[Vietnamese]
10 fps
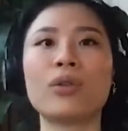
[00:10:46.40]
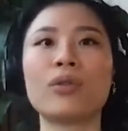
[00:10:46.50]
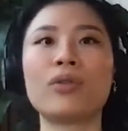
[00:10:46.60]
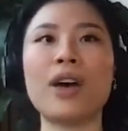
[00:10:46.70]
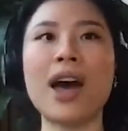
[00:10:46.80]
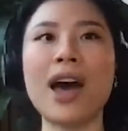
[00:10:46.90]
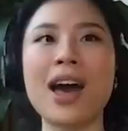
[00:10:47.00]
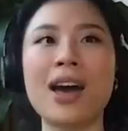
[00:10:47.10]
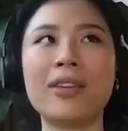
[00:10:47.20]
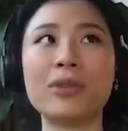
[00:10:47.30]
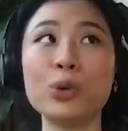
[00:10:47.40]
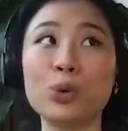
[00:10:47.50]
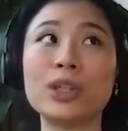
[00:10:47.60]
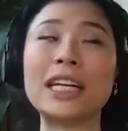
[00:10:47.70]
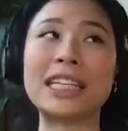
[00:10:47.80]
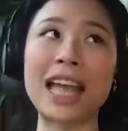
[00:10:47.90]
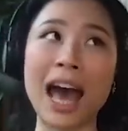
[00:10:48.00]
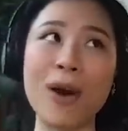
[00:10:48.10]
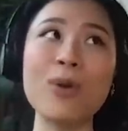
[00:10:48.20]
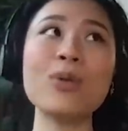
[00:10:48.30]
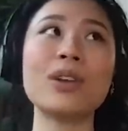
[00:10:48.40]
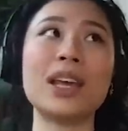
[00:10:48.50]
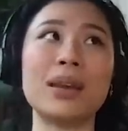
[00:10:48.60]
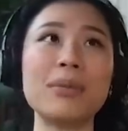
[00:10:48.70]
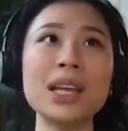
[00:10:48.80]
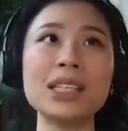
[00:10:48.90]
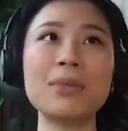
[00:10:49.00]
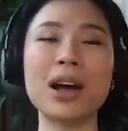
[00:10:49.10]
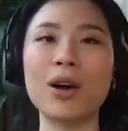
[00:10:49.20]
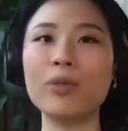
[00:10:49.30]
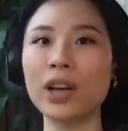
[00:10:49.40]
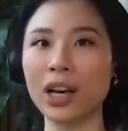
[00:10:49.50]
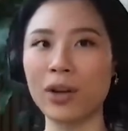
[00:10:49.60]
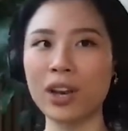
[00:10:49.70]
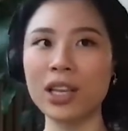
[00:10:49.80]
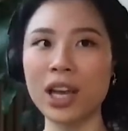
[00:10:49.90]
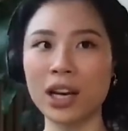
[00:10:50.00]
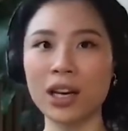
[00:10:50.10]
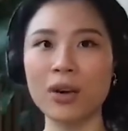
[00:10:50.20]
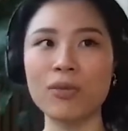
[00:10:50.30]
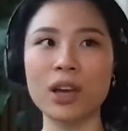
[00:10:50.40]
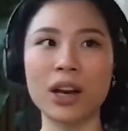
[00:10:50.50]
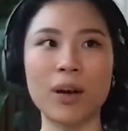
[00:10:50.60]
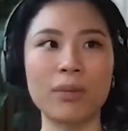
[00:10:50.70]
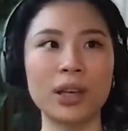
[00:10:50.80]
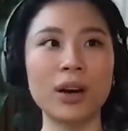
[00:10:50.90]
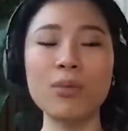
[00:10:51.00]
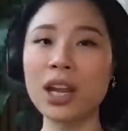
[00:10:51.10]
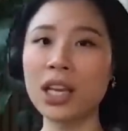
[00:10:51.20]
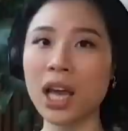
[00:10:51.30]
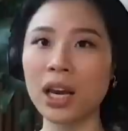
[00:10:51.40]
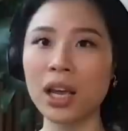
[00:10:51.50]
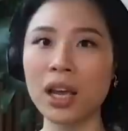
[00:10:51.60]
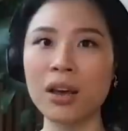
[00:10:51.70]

ừ. và đủ tỉnh táo để biết xem là công việc nào nên nhận công việc nào mình không nên nhận